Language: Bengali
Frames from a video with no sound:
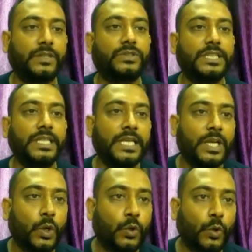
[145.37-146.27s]
হচ্ছে
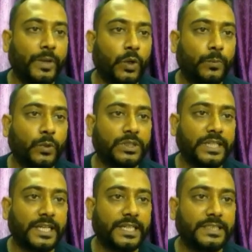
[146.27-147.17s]
ক্রোমের ওপর
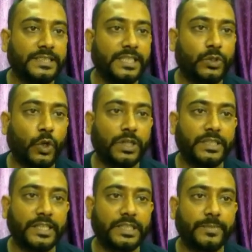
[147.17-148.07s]
দিকে এখানে তিনটে ডট
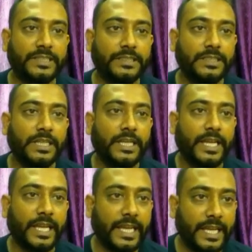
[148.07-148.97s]
দেখতে পাচ্ছেন
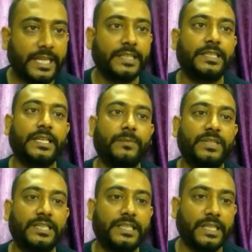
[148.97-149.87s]
এইখান থেকে আপনি
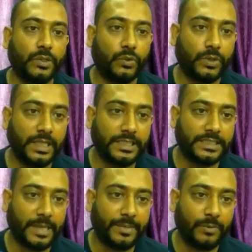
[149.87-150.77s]
ক্লিক করে
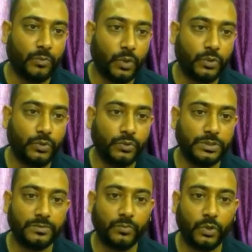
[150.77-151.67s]
যাবেন মোর টুলস
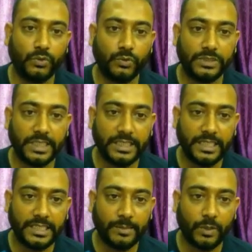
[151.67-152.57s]
মোর টুলসে গিয়ে
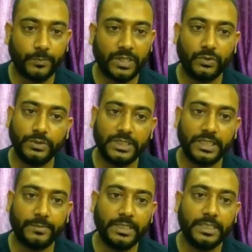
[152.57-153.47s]
ডেভেলপার টুলসে
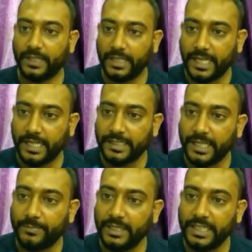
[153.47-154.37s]
যাবেন এখান থেকে
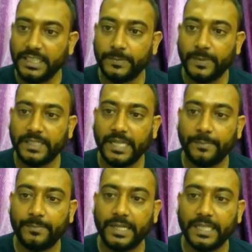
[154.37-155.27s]
আপনাকে ইন্সপেক্ট
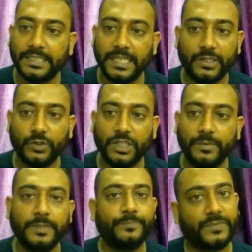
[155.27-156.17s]
অ্যাপটাকে সিলেক্ট করতে
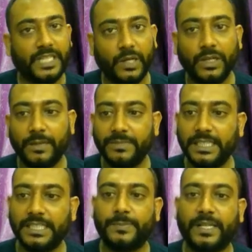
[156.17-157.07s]
হবে তাহলে আপনি
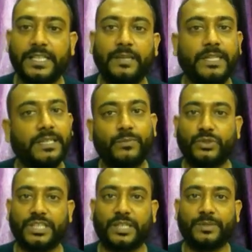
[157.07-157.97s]
ইন্সপেক্ট এলিমেন্টে
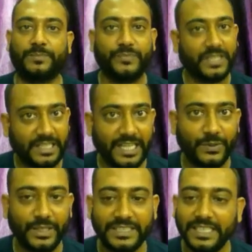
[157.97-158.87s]
পৌঁছে যাবেন ক্লিয়ার
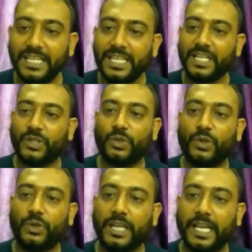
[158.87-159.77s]
হয়েছে তো
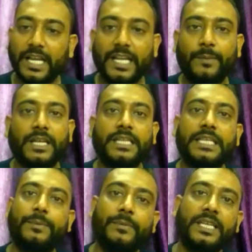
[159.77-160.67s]
এখানে আমরা
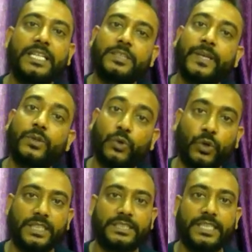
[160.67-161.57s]
কিভাবে ইন্সপেক্ট
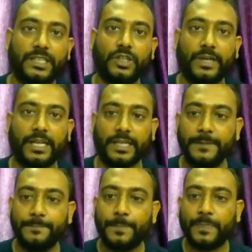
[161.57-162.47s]
করি সেটা সবার আগে
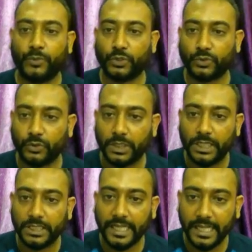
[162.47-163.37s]
প্রশ্ন
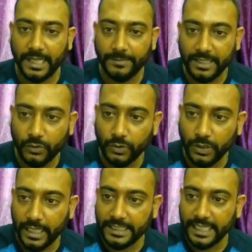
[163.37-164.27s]
তার আগে আমি একটু
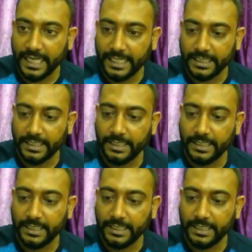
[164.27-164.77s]
এই জায়গাটাকে